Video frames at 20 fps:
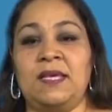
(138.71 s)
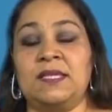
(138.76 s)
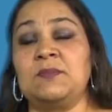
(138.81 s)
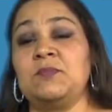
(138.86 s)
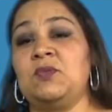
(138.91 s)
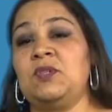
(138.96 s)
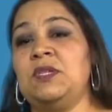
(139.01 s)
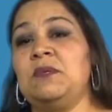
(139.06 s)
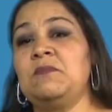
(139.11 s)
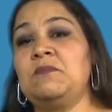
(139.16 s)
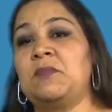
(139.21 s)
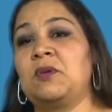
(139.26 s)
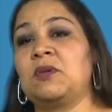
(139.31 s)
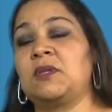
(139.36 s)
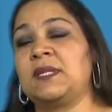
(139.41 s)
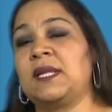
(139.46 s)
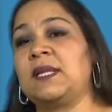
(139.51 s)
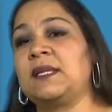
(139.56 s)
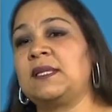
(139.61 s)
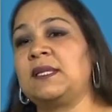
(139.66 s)
Es muy
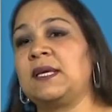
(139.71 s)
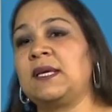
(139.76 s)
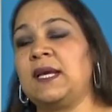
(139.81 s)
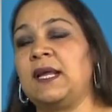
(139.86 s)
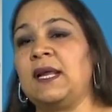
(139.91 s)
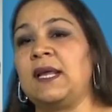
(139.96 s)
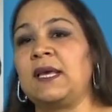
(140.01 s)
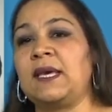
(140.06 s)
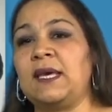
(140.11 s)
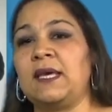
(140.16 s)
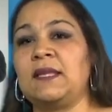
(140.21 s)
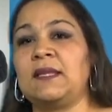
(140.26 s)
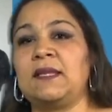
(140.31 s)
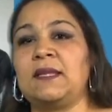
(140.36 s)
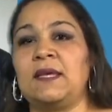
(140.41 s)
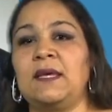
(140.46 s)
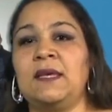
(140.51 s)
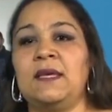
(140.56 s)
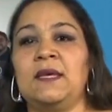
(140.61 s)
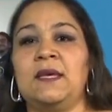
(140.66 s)
importante que la
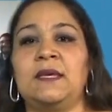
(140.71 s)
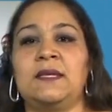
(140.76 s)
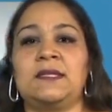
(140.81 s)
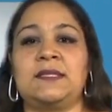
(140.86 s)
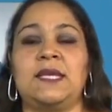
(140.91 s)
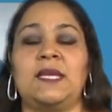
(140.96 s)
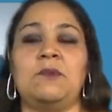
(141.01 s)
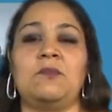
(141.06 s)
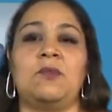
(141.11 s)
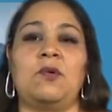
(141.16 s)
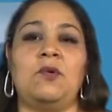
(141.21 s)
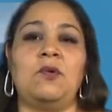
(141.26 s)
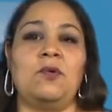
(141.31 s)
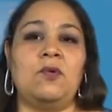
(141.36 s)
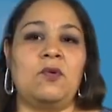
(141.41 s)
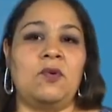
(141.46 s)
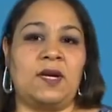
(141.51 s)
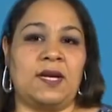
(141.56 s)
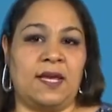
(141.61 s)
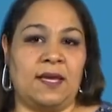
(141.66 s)
gente se
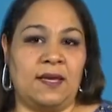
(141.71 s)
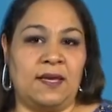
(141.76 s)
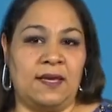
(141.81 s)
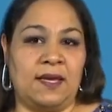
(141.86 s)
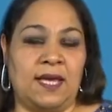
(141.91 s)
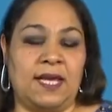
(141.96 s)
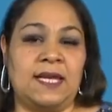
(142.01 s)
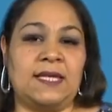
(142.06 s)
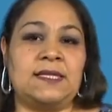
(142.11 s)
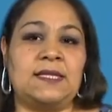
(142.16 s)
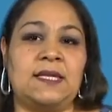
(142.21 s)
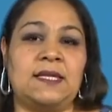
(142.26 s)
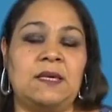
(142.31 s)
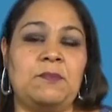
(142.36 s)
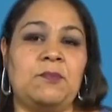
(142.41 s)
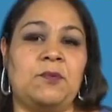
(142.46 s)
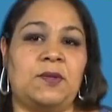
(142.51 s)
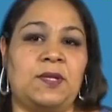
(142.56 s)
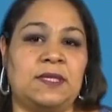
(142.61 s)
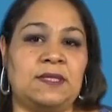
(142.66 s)
involucre en este
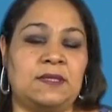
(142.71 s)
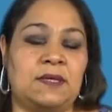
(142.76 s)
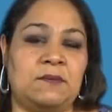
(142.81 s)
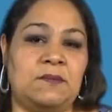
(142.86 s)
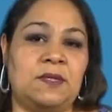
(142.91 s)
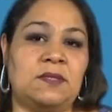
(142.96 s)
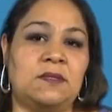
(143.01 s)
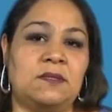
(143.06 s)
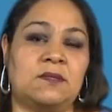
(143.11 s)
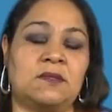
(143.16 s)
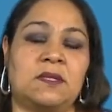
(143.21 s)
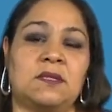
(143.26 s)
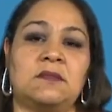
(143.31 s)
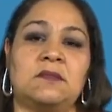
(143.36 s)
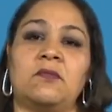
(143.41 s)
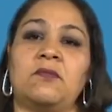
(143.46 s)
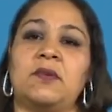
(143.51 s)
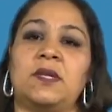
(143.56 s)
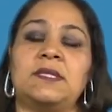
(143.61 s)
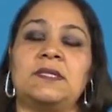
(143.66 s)
tipo de servicios que
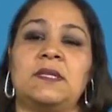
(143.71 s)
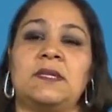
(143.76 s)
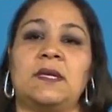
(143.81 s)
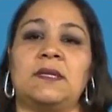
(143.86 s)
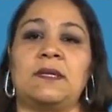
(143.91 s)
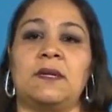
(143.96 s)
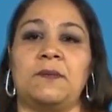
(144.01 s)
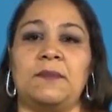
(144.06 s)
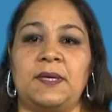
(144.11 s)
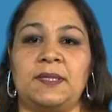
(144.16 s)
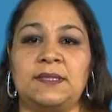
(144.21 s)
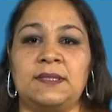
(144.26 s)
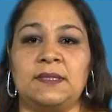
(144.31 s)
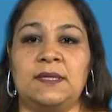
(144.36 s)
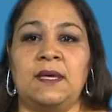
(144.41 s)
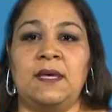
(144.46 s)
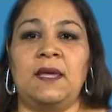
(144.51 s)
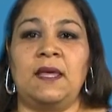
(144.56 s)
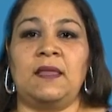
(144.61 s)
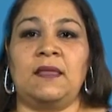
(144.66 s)
se ofrecen a través
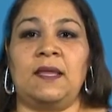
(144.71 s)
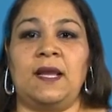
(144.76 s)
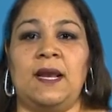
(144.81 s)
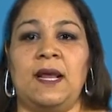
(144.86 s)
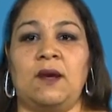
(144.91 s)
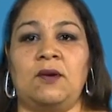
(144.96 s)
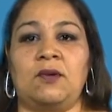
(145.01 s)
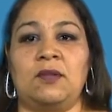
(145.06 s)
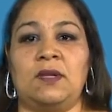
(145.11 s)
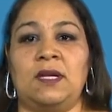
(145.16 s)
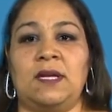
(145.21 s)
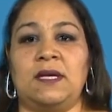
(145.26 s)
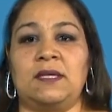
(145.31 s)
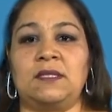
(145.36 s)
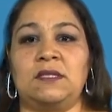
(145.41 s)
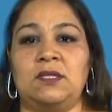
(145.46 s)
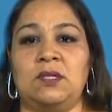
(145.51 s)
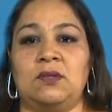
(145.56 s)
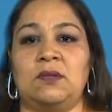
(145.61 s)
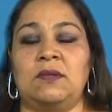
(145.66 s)
de la
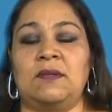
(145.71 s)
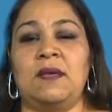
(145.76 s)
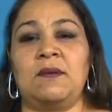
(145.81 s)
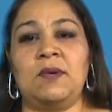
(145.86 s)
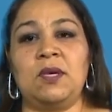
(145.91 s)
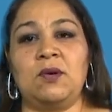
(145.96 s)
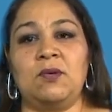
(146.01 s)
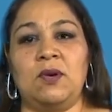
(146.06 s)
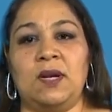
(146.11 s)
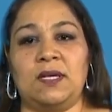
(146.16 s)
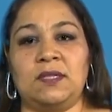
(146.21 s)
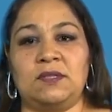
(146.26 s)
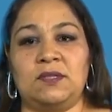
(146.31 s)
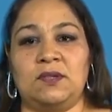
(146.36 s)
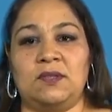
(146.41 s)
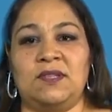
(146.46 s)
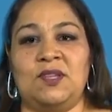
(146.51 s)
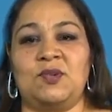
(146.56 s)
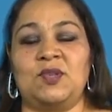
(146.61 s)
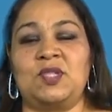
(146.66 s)
coordinación de
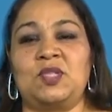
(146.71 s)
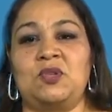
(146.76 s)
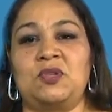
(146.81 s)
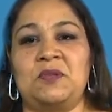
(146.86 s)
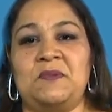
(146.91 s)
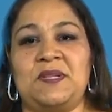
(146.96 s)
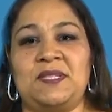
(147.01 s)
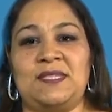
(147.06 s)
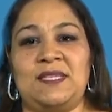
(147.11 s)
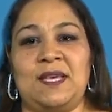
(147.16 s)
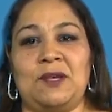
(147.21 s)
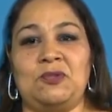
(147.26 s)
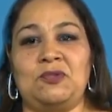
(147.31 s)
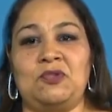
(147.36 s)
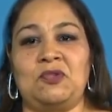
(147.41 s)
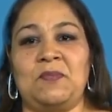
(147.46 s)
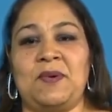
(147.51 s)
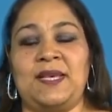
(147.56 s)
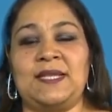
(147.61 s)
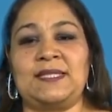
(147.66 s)
vinculación de nuestra Universidad
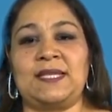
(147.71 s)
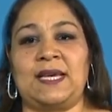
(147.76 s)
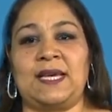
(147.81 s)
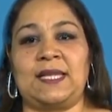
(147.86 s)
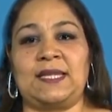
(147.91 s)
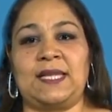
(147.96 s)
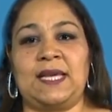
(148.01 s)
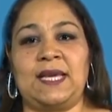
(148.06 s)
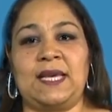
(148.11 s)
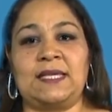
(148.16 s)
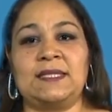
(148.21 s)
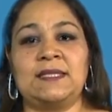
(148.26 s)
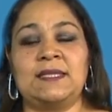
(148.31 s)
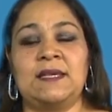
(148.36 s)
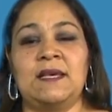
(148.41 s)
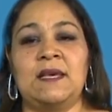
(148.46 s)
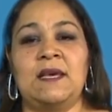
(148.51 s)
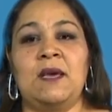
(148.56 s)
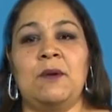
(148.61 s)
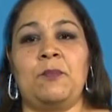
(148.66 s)
Autónoma de Zacatecas,
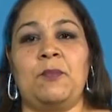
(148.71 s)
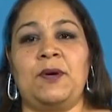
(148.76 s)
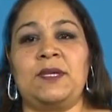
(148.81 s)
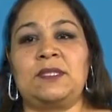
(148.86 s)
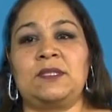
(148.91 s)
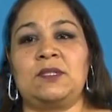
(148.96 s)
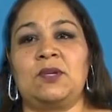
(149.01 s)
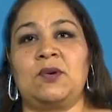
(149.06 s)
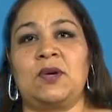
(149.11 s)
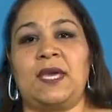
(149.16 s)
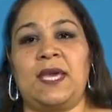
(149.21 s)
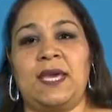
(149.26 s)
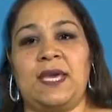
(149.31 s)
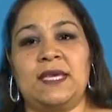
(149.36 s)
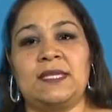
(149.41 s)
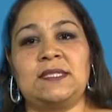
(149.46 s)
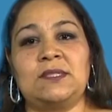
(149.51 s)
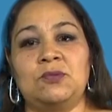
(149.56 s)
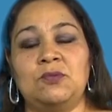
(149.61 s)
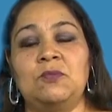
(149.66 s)
puesto
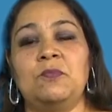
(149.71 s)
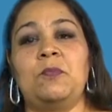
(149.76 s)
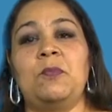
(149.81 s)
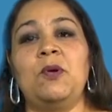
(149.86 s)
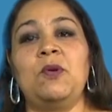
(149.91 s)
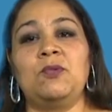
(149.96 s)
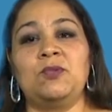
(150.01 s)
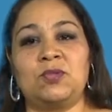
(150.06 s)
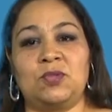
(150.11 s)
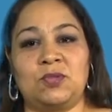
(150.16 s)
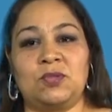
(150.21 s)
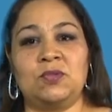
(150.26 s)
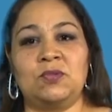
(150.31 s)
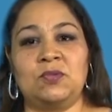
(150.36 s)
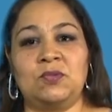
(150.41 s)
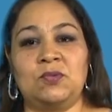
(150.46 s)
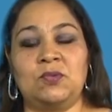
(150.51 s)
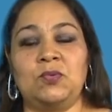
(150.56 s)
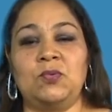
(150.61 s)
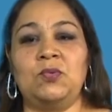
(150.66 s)
que es un plus,
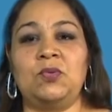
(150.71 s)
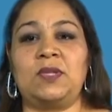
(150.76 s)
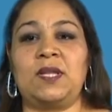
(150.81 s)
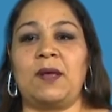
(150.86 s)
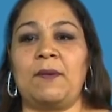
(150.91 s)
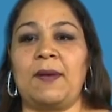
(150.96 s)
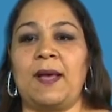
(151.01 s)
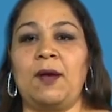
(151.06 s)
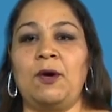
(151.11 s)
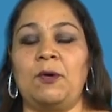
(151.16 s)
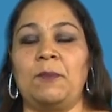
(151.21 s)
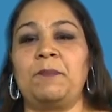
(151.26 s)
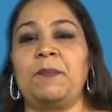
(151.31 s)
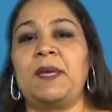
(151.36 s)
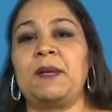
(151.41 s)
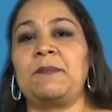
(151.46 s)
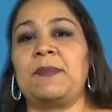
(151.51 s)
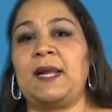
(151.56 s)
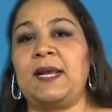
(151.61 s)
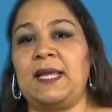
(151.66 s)
un trabajo
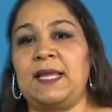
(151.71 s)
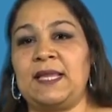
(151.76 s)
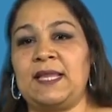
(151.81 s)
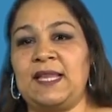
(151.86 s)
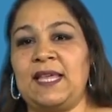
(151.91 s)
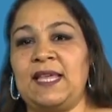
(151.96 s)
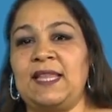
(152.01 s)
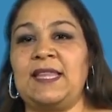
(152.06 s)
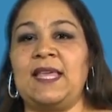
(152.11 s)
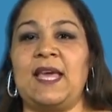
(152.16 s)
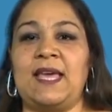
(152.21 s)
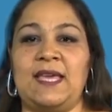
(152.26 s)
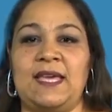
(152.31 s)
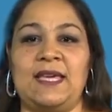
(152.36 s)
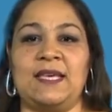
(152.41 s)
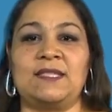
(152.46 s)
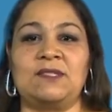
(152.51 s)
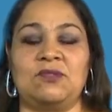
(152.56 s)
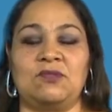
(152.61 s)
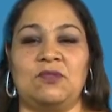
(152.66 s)
permanente, de ahí
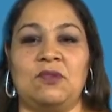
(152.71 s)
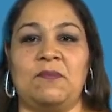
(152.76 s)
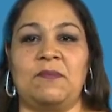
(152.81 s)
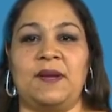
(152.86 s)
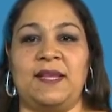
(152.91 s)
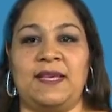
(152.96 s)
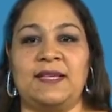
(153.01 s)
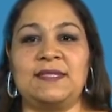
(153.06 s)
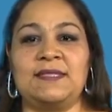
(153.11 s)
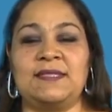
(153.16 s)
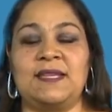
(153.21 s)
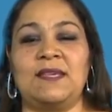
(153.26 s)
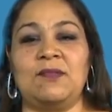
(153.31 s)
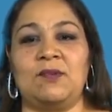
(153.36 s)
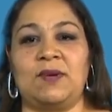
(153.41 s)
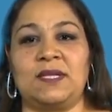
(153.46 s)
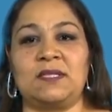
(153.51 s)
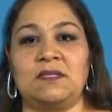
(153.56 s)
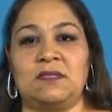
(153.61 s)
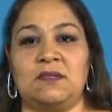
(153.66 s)
que su nombre es
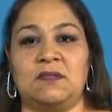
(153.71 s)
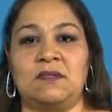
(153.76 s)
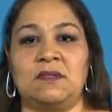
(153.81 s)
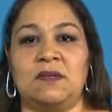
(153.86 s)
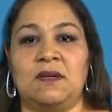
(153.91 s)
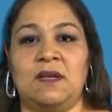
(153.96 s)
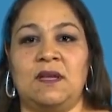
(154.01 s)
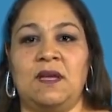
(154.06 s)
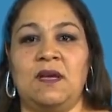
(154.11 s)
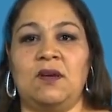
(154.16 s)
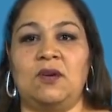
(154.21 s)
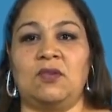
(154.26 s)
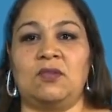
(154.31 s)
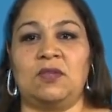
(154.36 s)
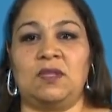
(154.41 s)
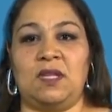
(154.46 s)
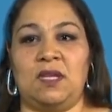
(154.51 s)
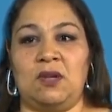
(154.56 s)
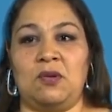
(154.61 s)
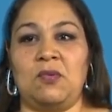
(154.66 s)
Educación
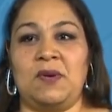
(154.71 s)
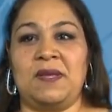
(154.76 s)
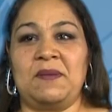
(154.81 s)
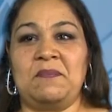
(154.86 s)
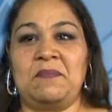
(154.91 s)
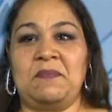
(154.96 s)
Continua.